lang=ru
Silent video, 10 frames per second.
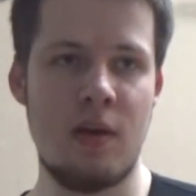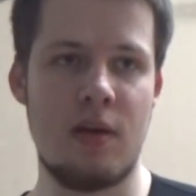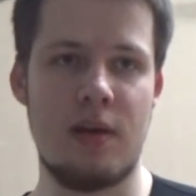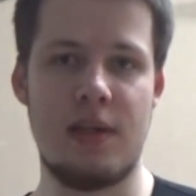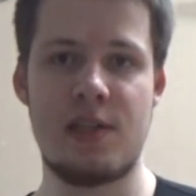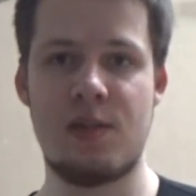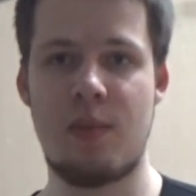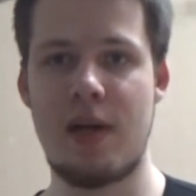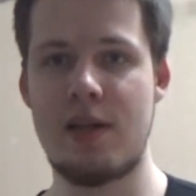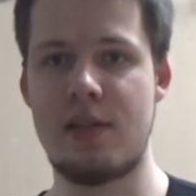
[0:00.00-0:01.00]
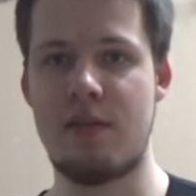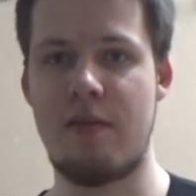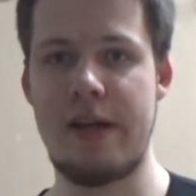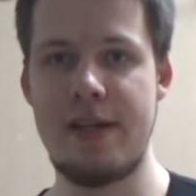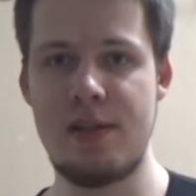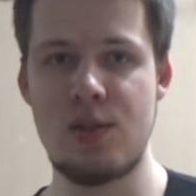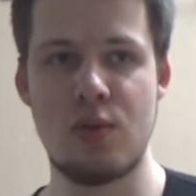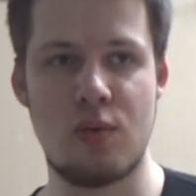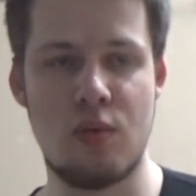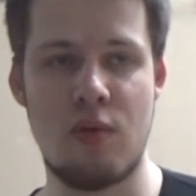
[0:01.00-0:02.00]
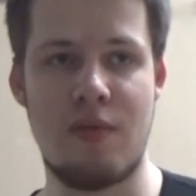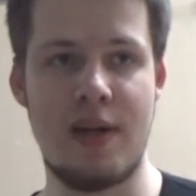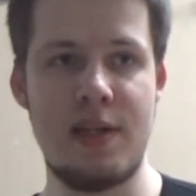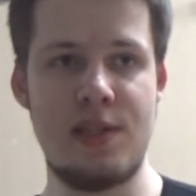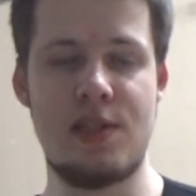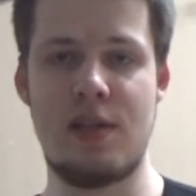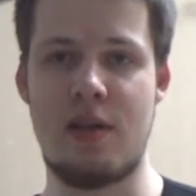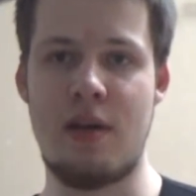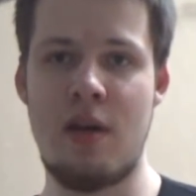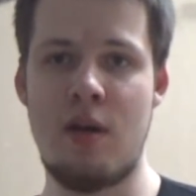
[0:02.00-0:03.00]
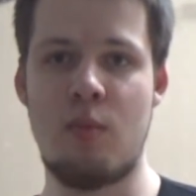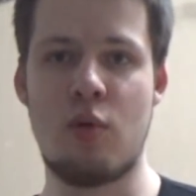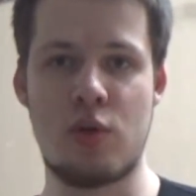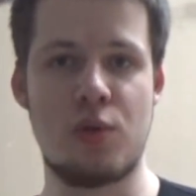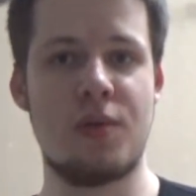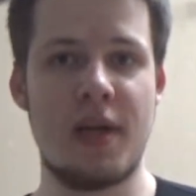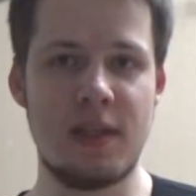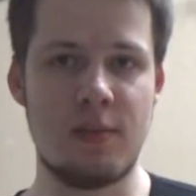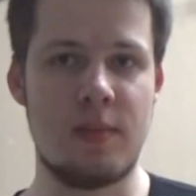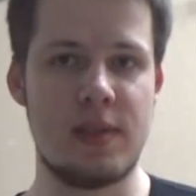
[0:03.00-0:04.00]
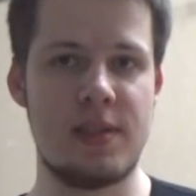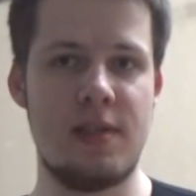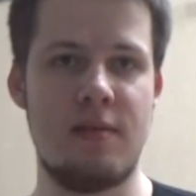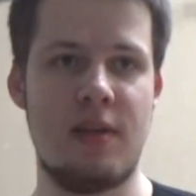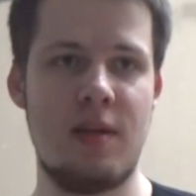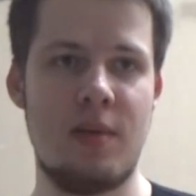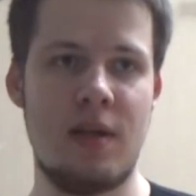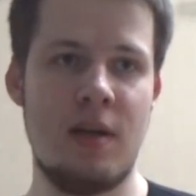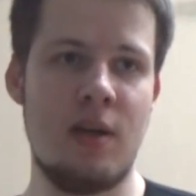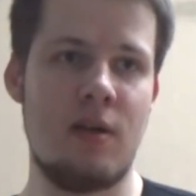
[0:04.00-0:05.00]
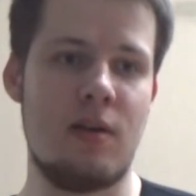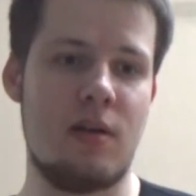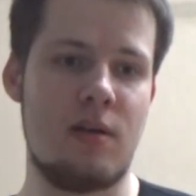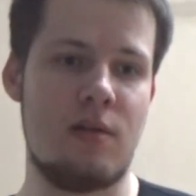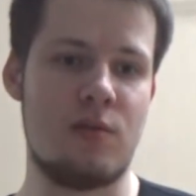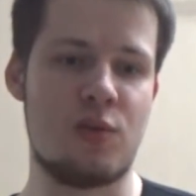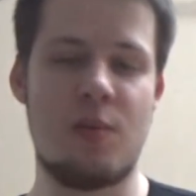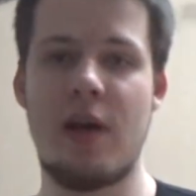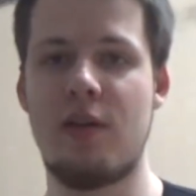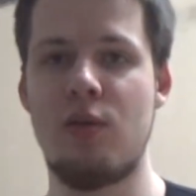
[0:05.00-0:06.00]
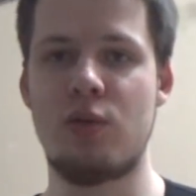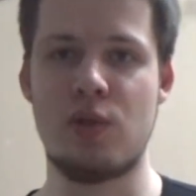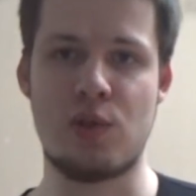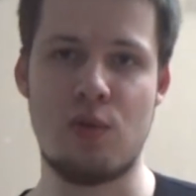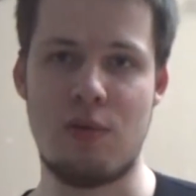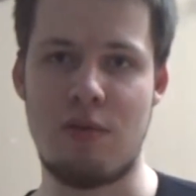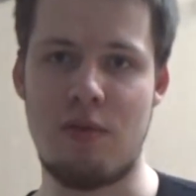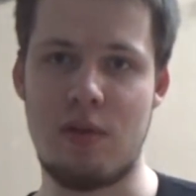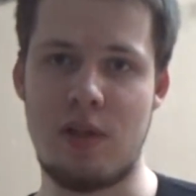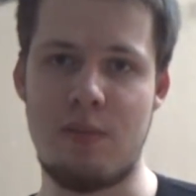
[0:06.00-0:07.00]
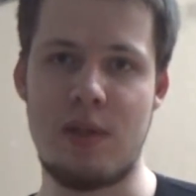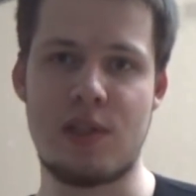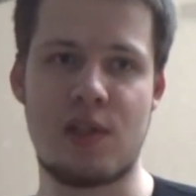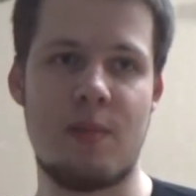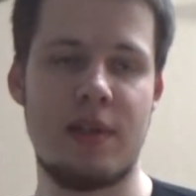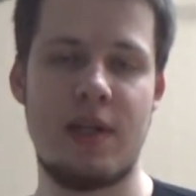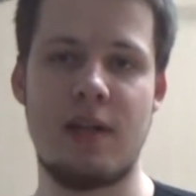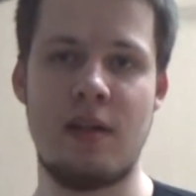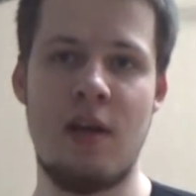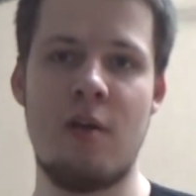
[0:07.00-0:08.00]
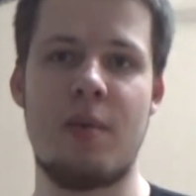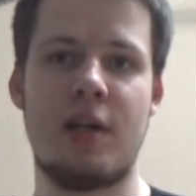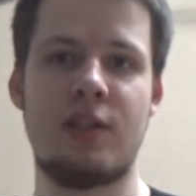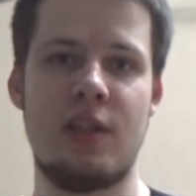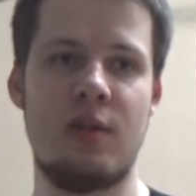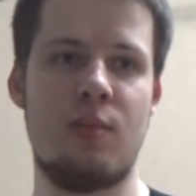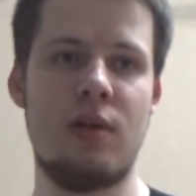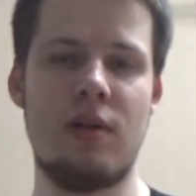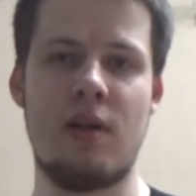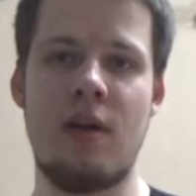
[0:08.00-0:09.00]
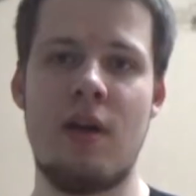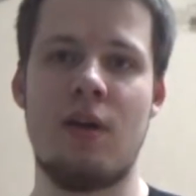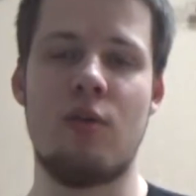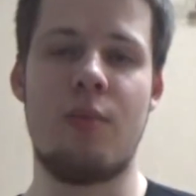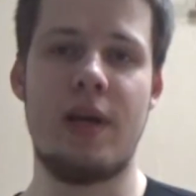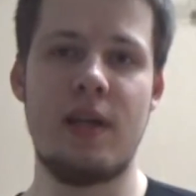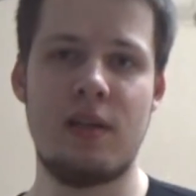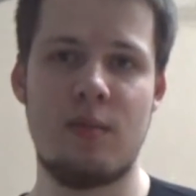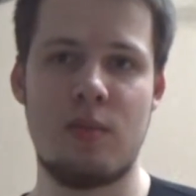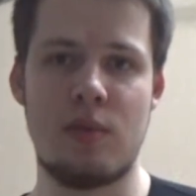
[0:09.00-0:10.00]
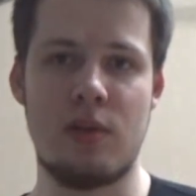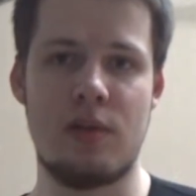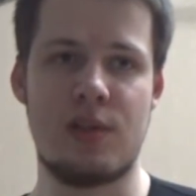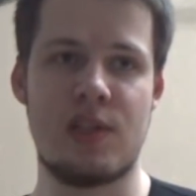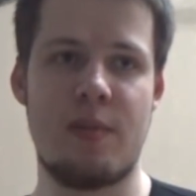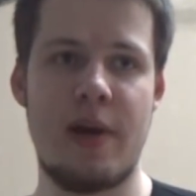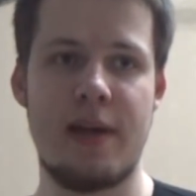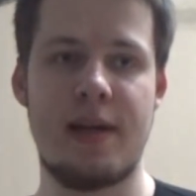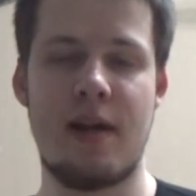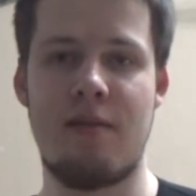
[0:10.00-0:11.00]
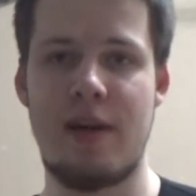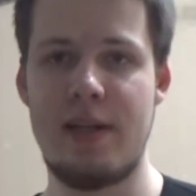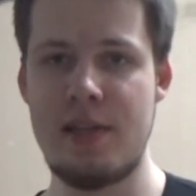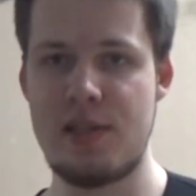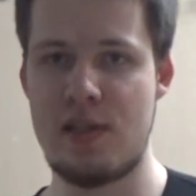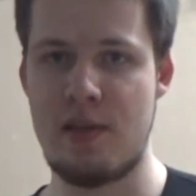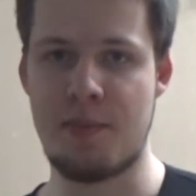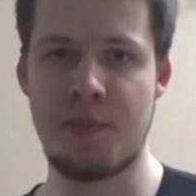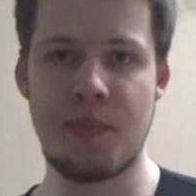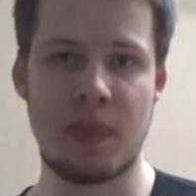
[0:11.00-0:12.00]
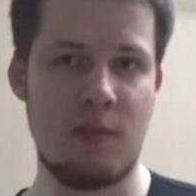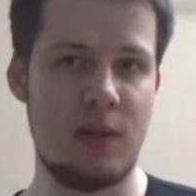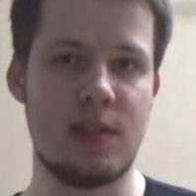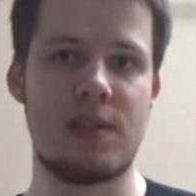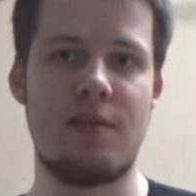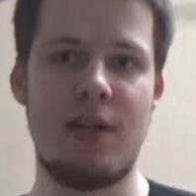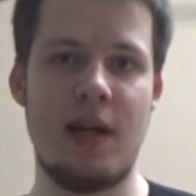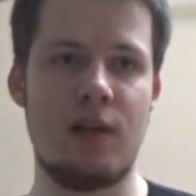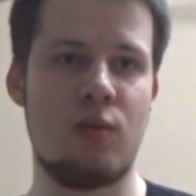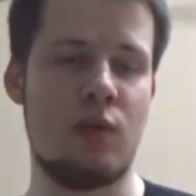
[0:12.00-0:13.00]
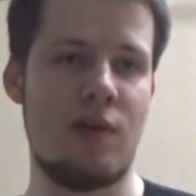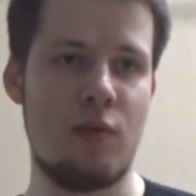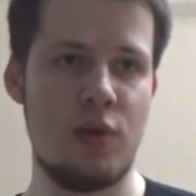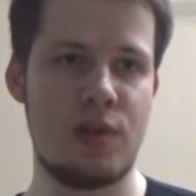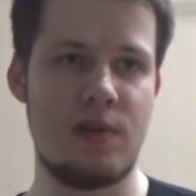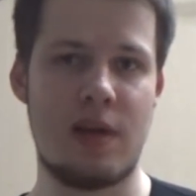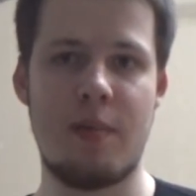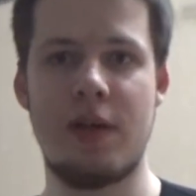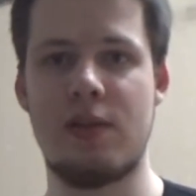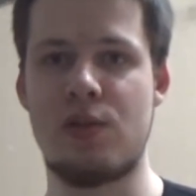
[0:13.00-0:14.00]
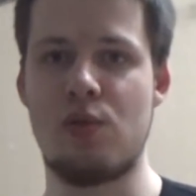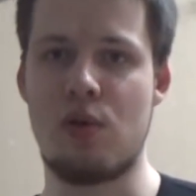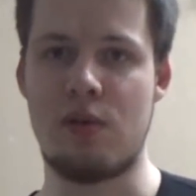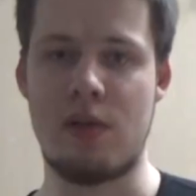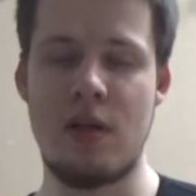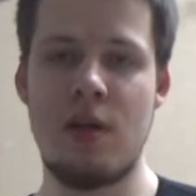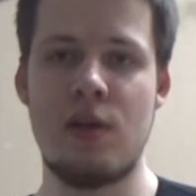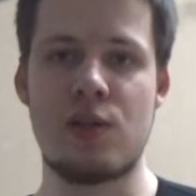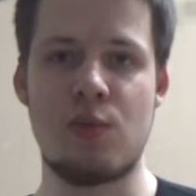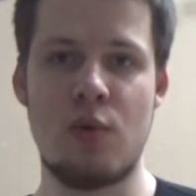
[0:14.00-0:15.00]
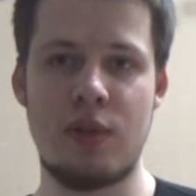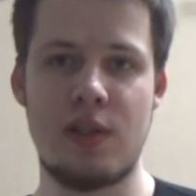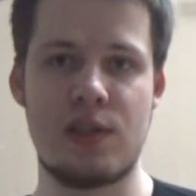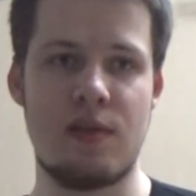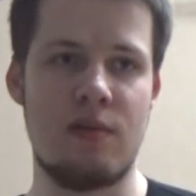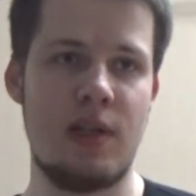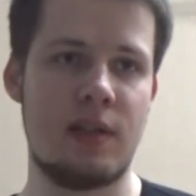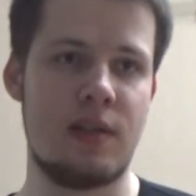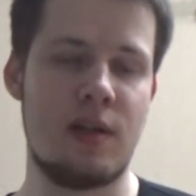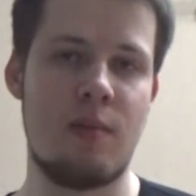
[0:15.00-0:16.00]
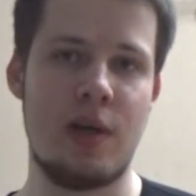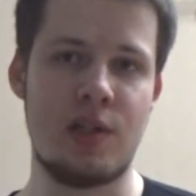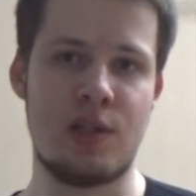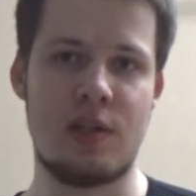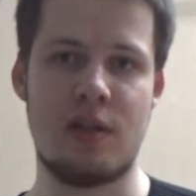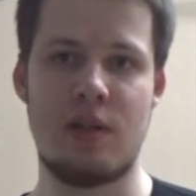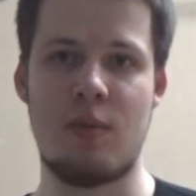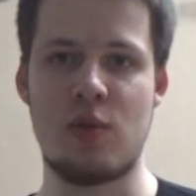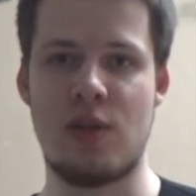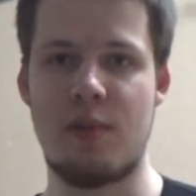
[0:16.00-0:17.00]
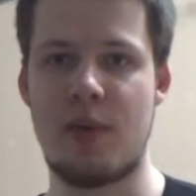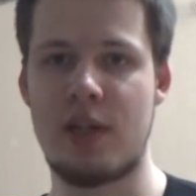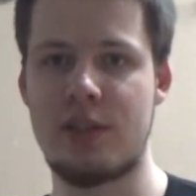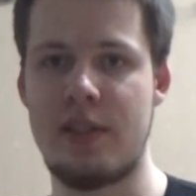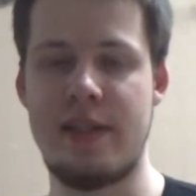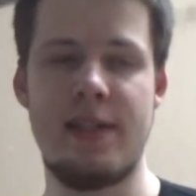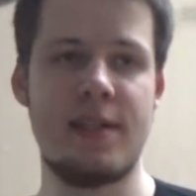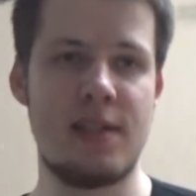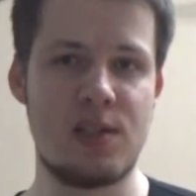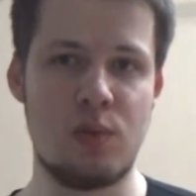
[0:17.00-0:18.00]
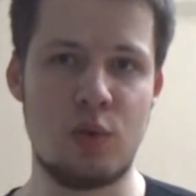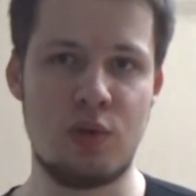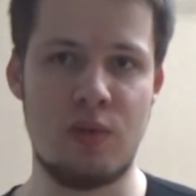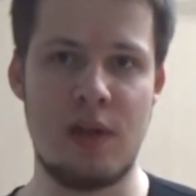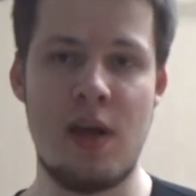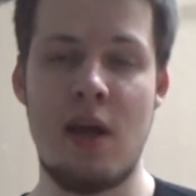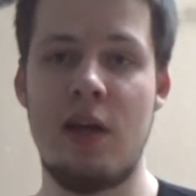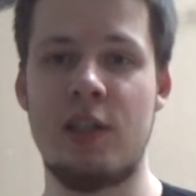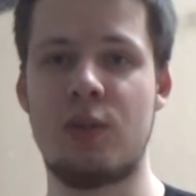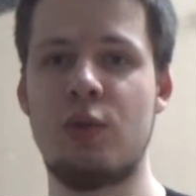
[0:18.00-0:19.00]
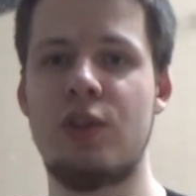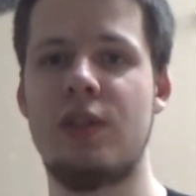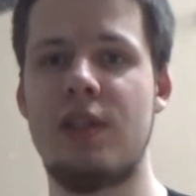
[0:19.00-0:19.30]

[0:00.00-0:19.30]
А, если брать Валенсию, то Валенсия по результатам в последнее время а, выступает не очень здорово. Там несколько подряд поражений было, но при этом сама игра Валенсии мне доставляет удовольствие, команда здорово смотрится, в некоторых матчах, на мой взгляд, поражение не заслуживала. И что очень